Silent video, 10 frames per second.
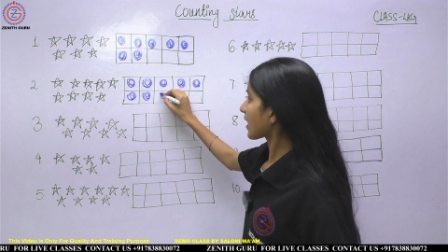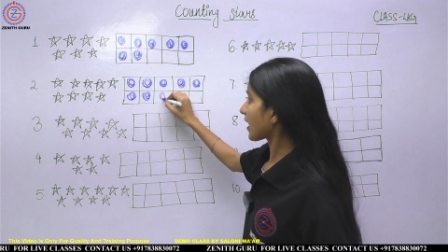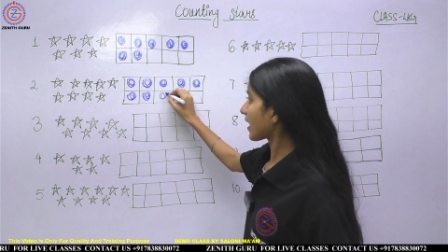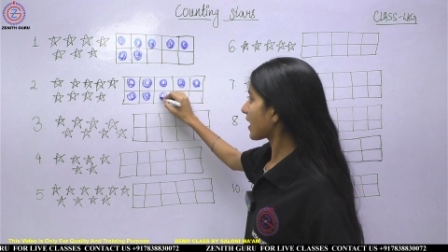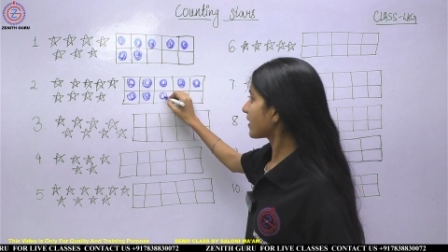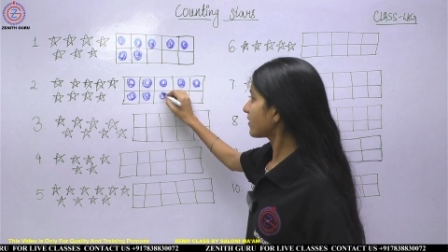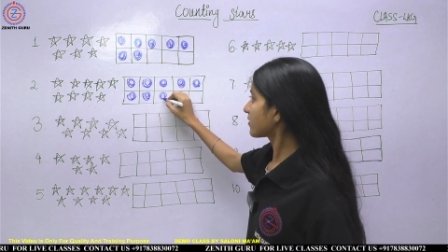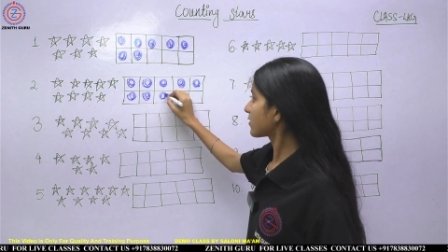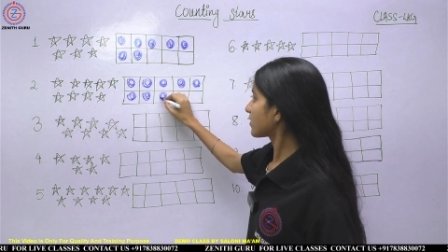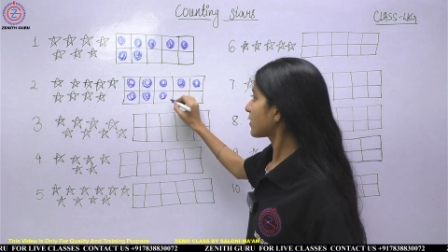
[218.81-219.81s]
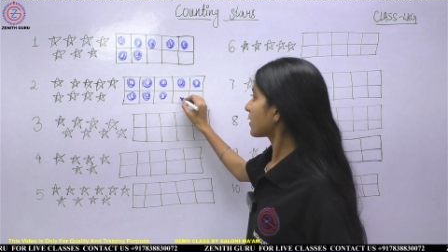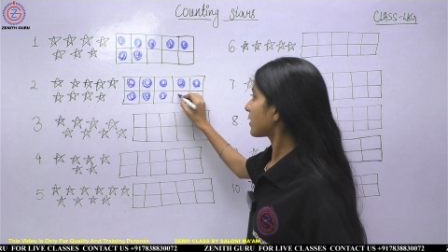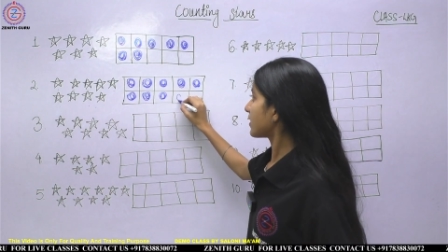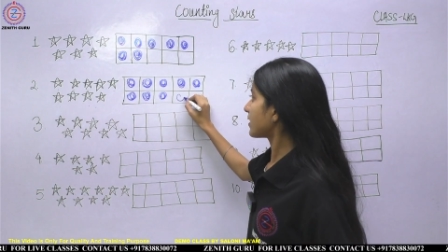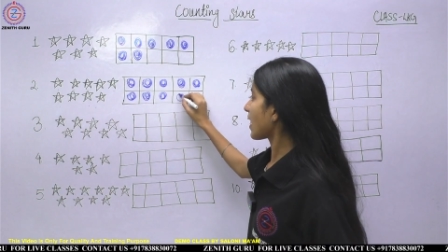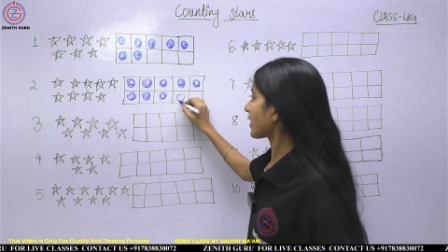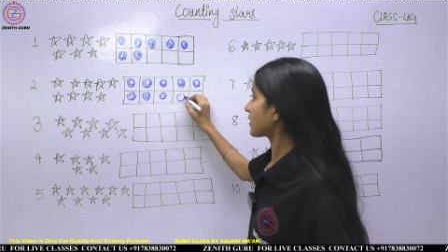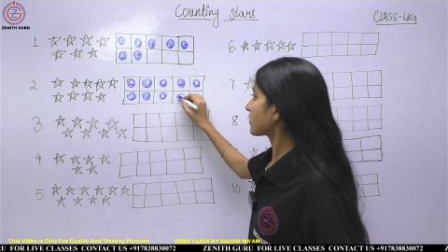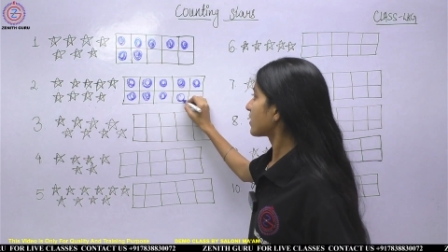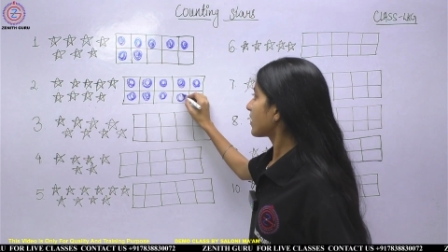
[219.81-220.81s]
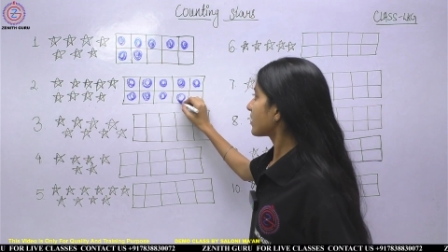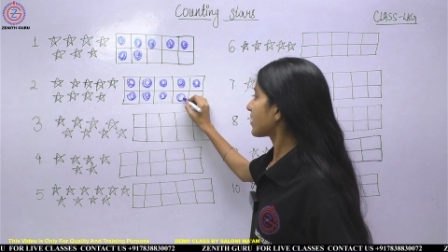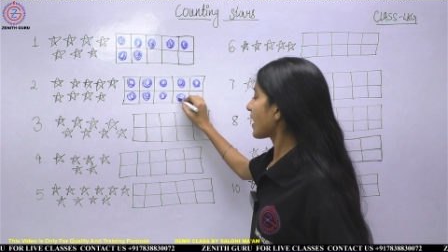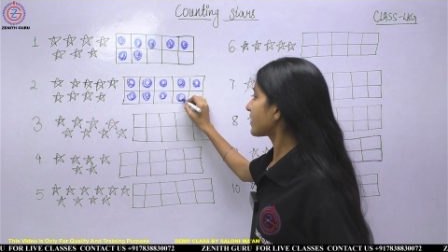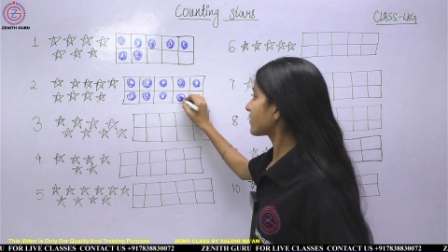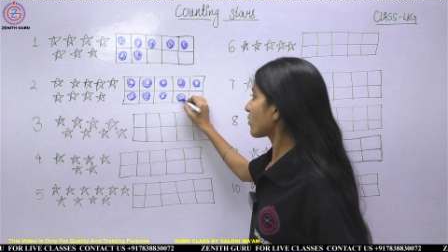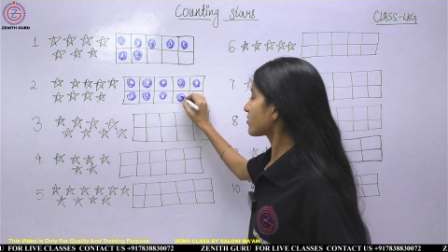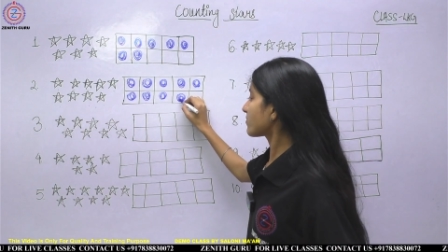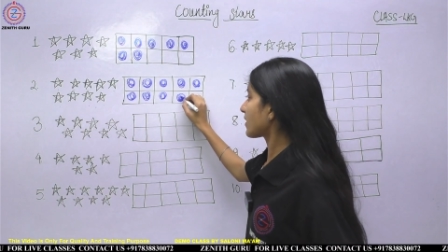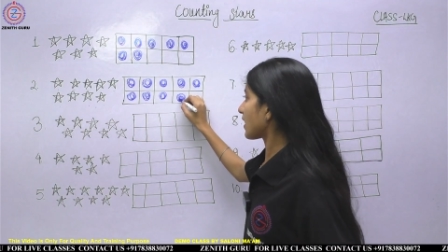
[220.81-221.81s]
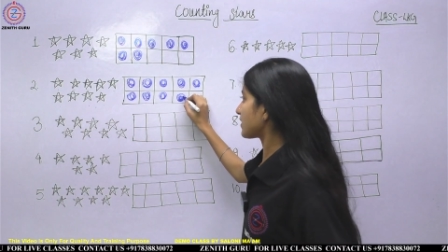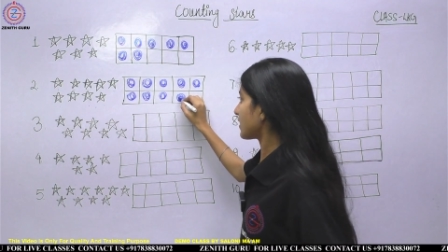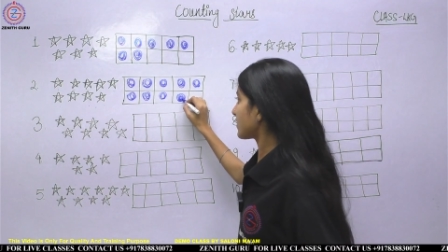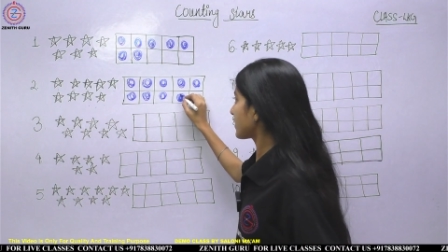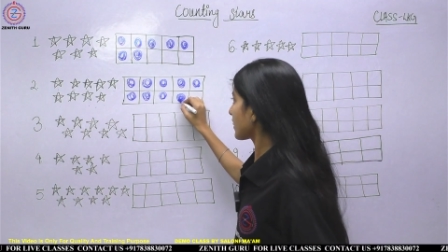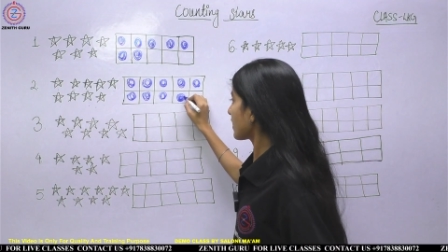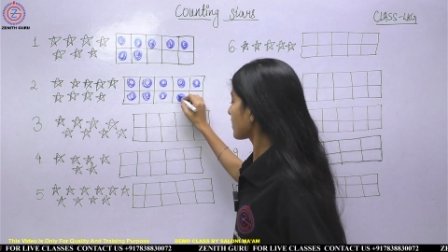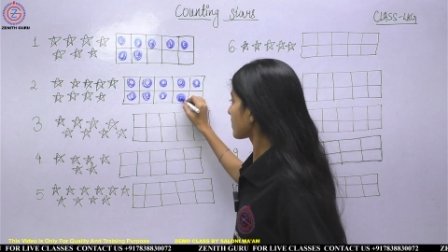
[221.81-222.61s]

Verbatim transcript: एट नाइन नाइन डॉट्स बना दिए ठीक है